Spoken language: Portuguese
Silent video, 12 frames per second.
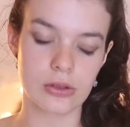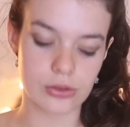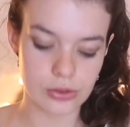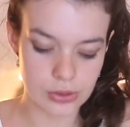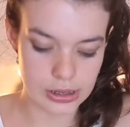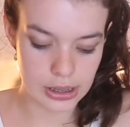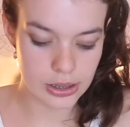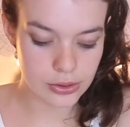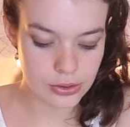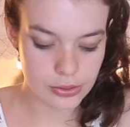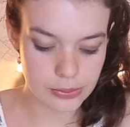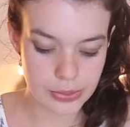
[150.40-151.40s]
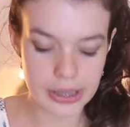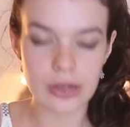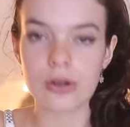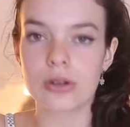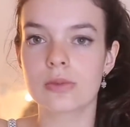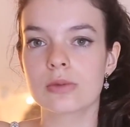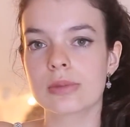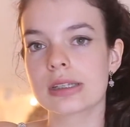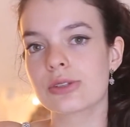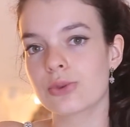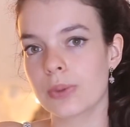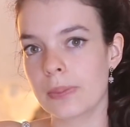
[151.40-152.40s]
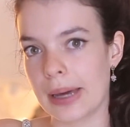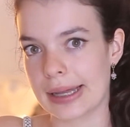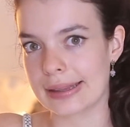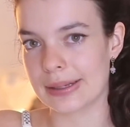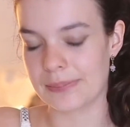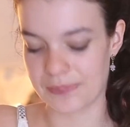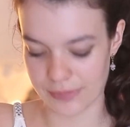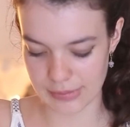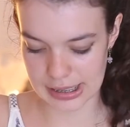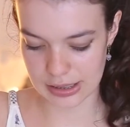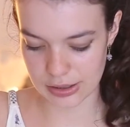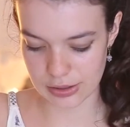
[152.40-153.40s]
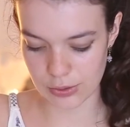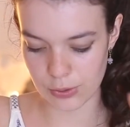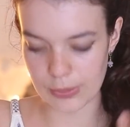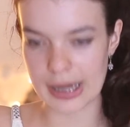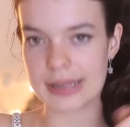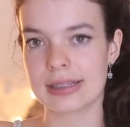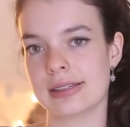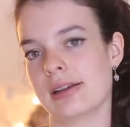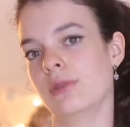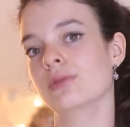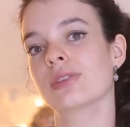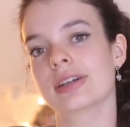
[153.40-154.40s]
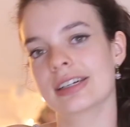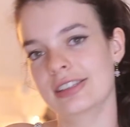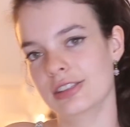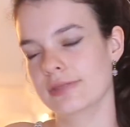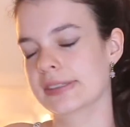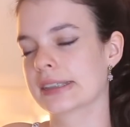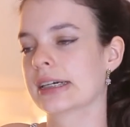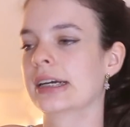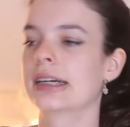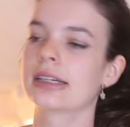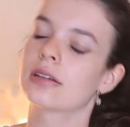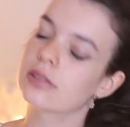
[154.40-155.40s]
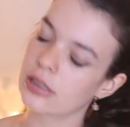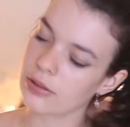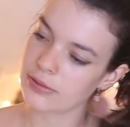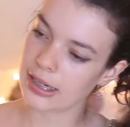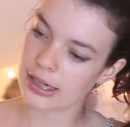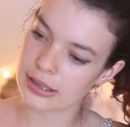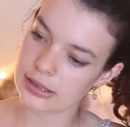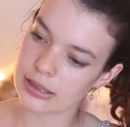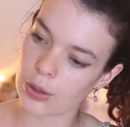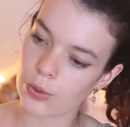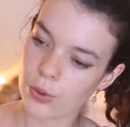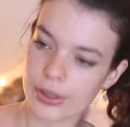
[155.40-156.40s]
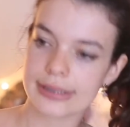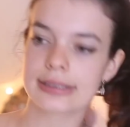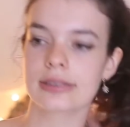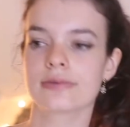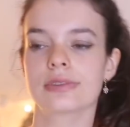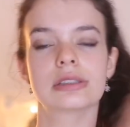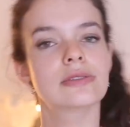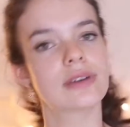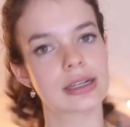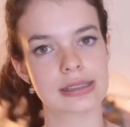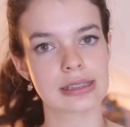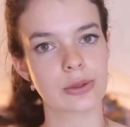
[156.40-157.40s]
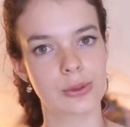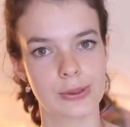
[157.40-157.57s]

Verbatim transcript: longo do ano, bem como uma submeta, ou metas alternativas. Então, se não der tal coisa, você faça tal